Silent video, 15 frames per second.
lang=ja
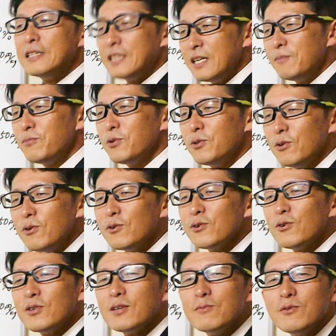全部農
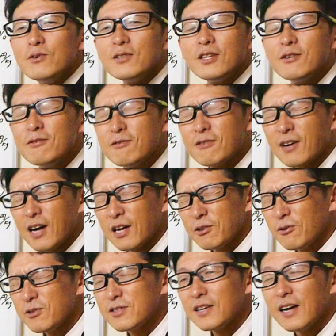業に向いてくる可
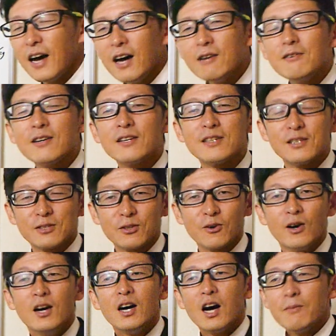能性あるわけですよ
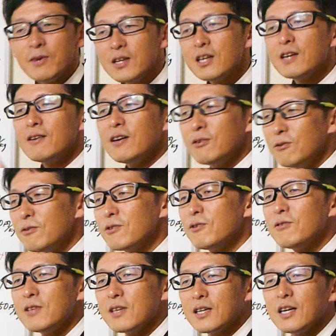アメリカは農
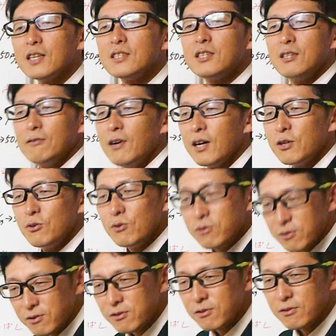業に関しては輸
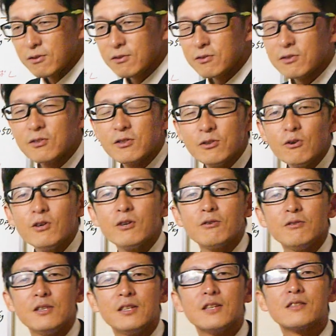出強い
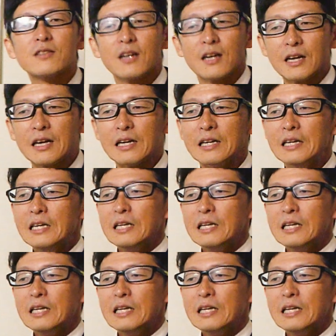国ですから